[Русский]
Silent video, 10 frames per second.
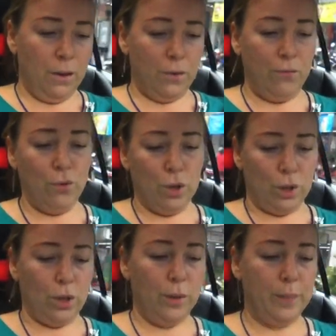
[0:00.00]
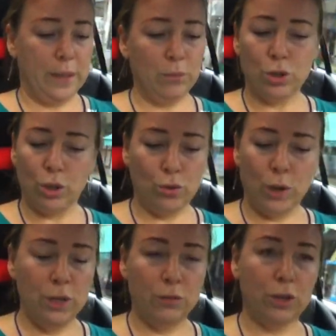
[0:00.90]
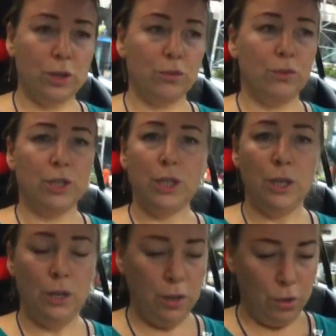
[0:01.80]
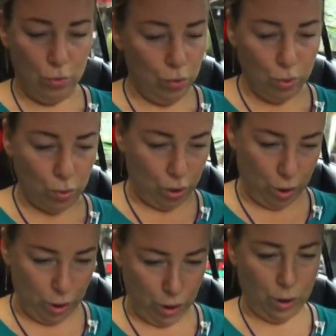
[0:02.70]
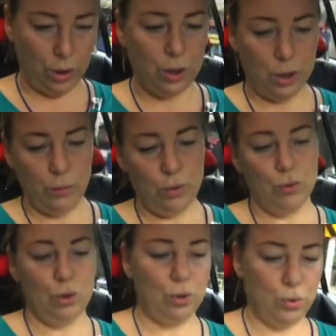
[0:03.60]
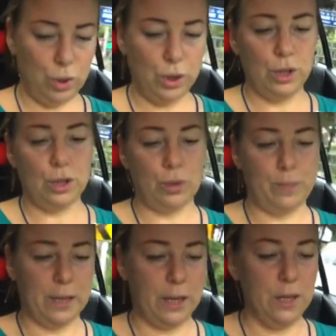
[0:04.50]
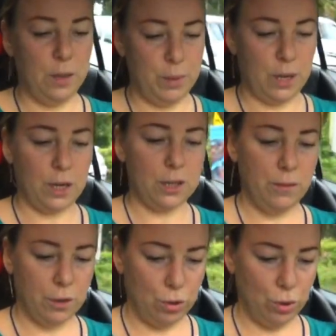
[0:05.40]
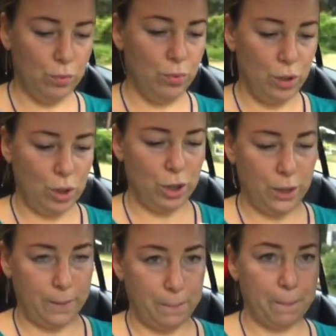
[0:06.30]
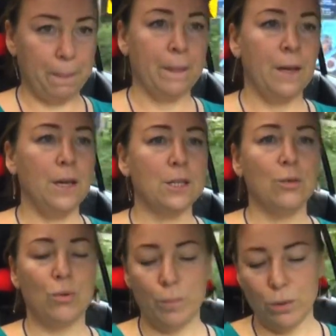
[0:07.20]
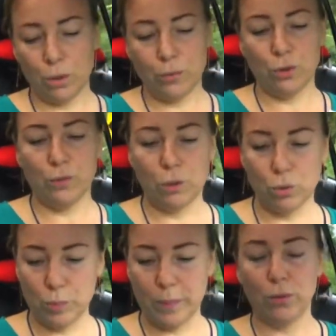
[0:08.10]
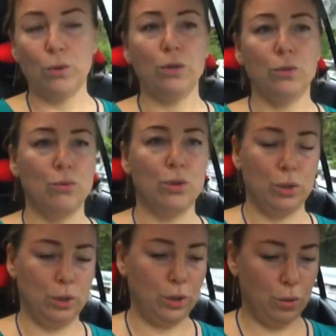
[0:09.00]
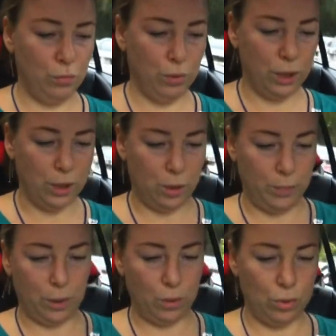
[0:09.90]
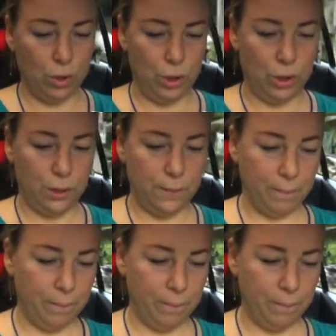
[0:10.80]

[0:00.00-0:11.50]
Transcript: Вот. Потому что ритуальные вот эти вот движения, они не идут точно. С ними нужно что-то делать, пока не переросли во что-то большее. Если у ребенка все вокруг спокойно, лучше на какого-нибудь зайца переключить.